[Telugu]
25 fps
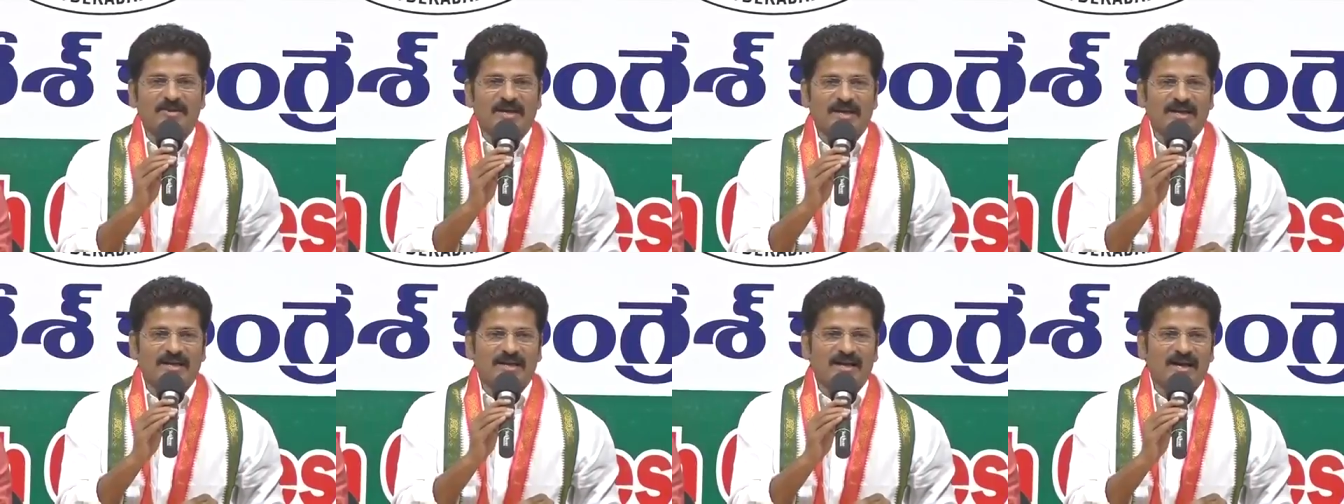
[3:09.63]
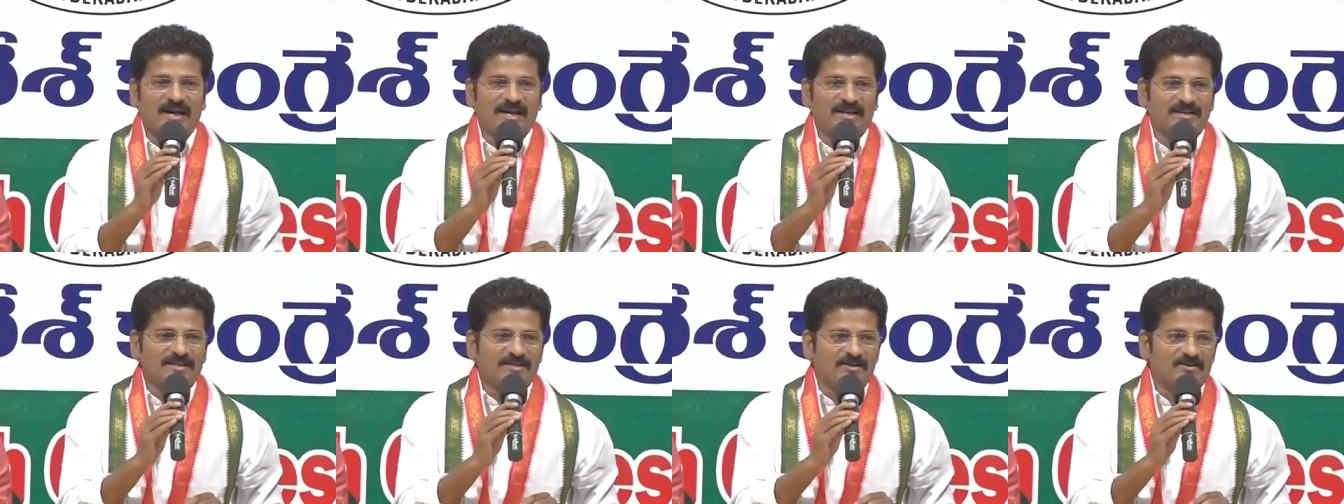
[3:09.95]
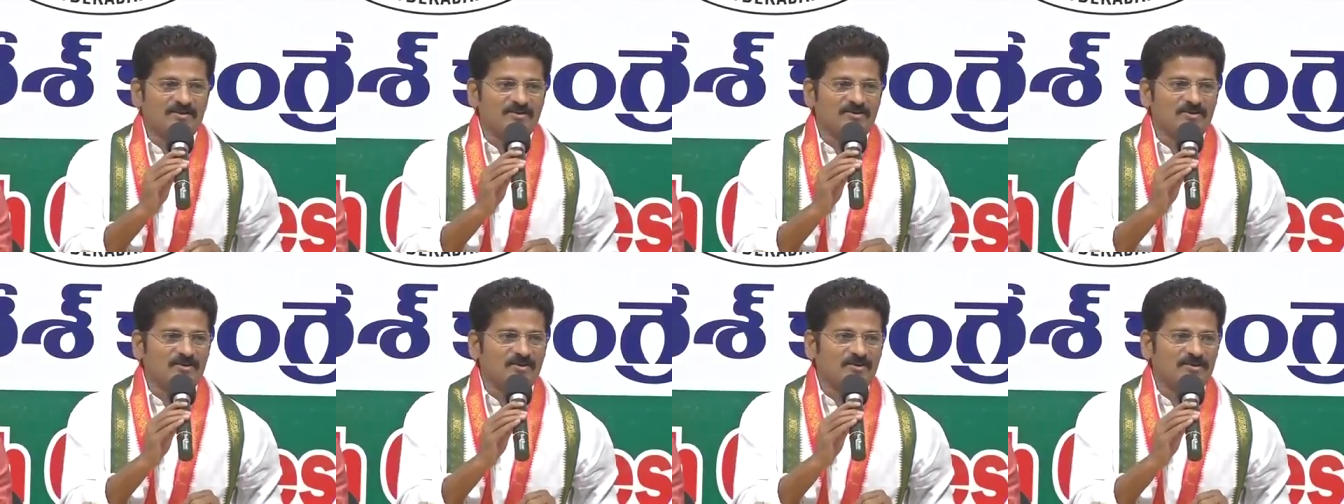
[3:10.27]
తెలంగాణ
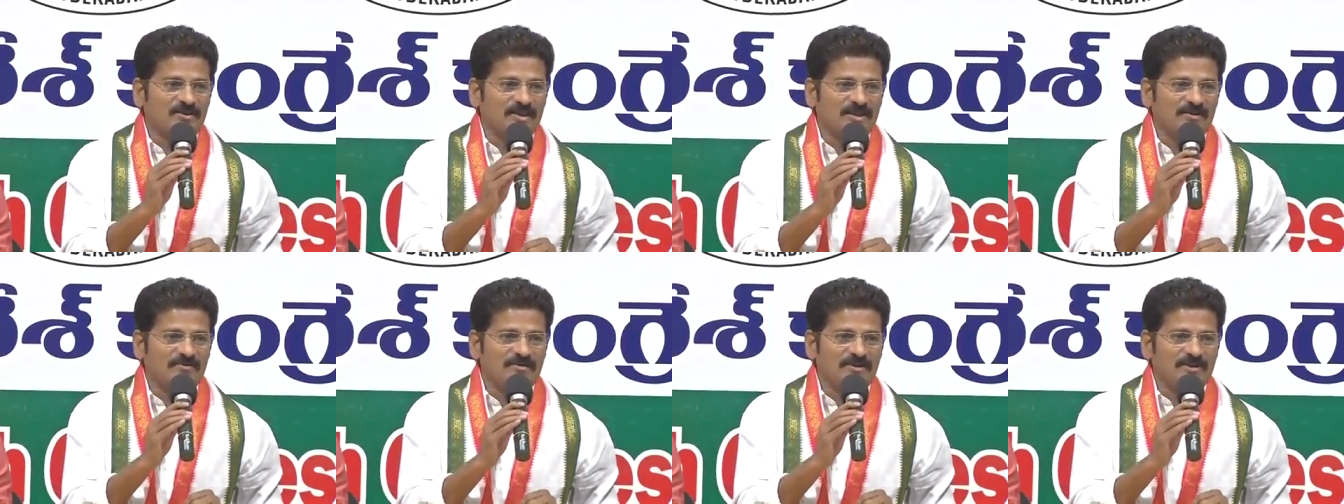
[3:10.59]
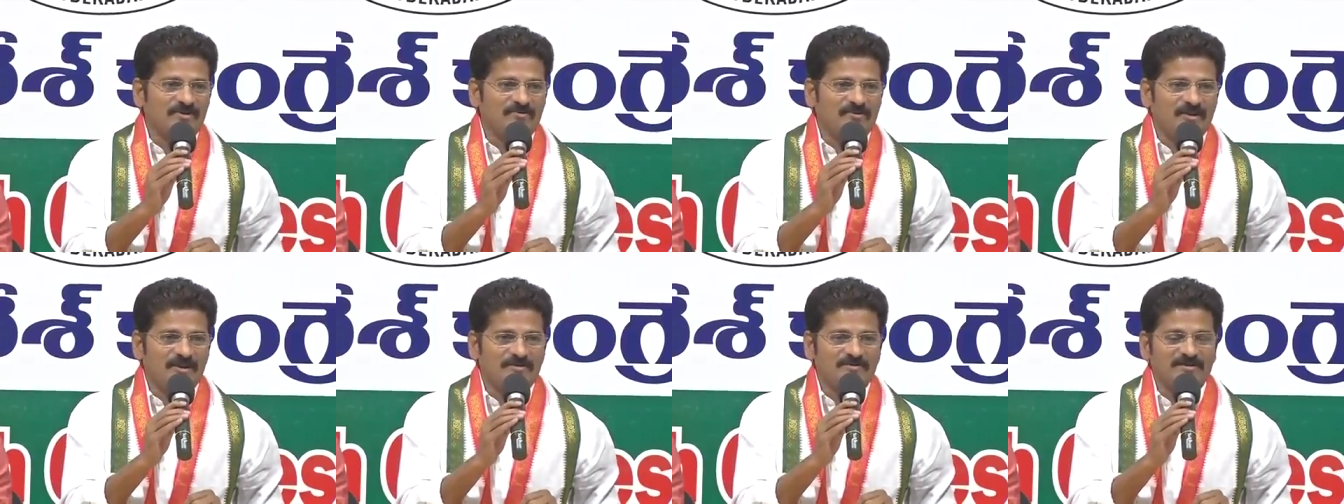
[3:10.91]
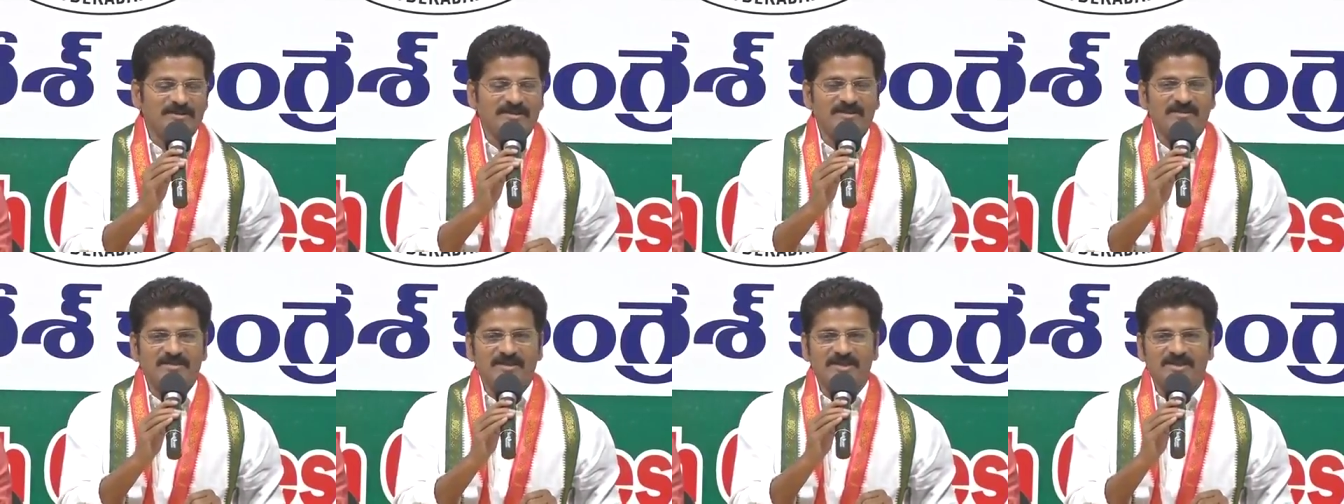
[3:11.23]
సంస్కృతిని
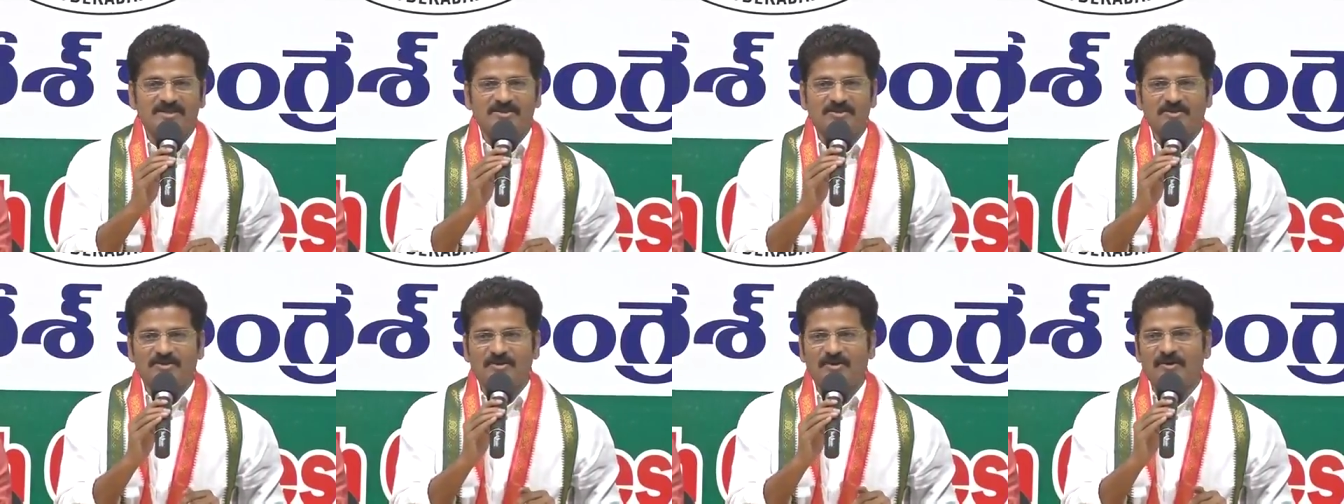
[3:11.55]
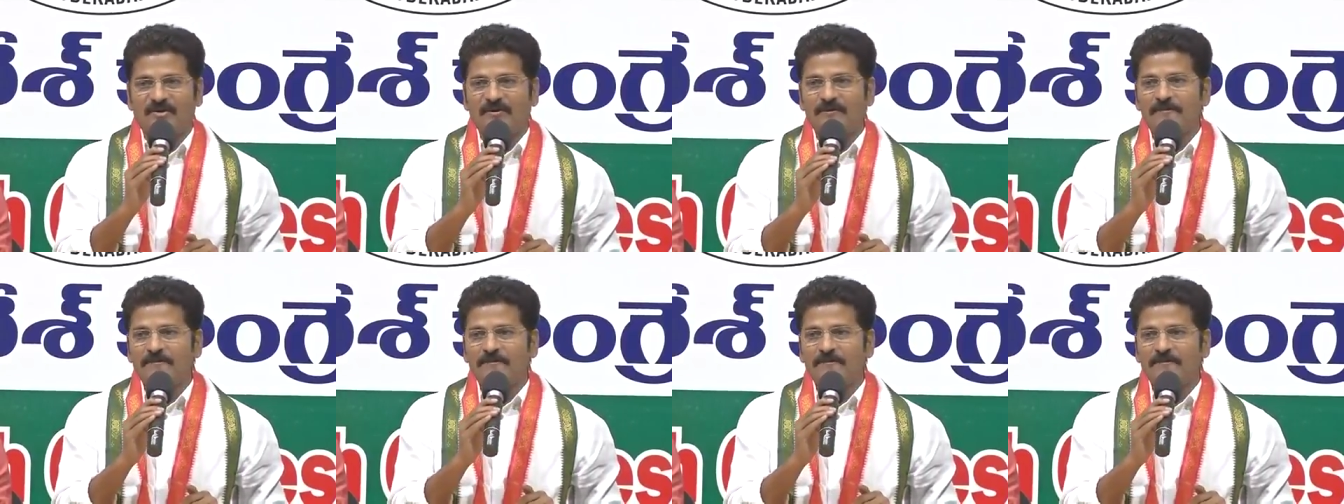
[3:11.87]
విధ్వంసం చేస్తూ